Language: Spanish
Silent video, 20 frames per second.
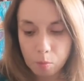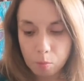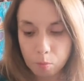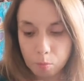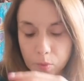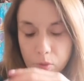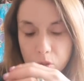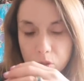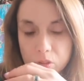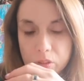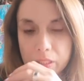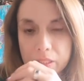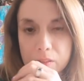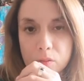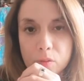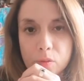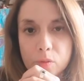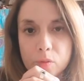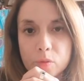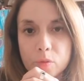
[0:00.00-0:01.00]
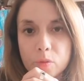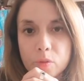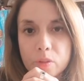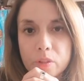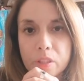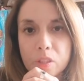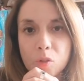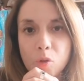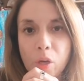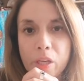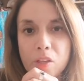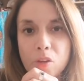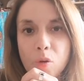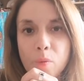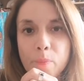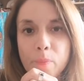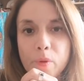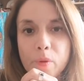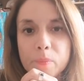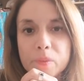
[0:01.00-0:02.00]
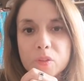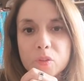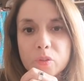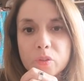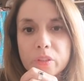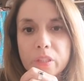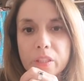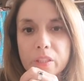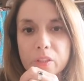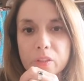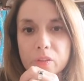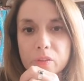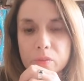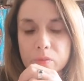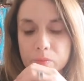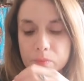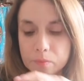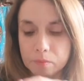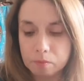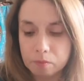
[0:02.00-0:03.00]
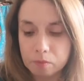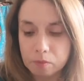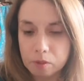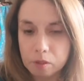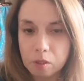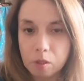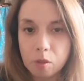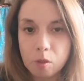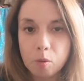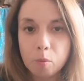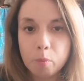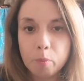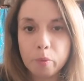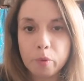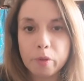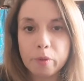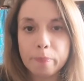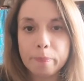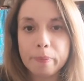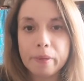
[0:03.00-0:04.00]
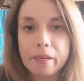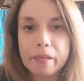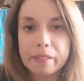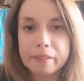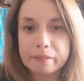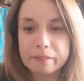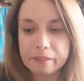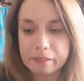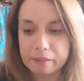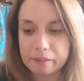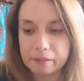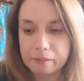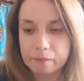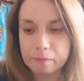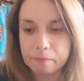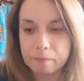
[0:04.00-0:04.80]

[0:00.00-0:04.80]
Por lo tanto, si no hay compromiso serio por parte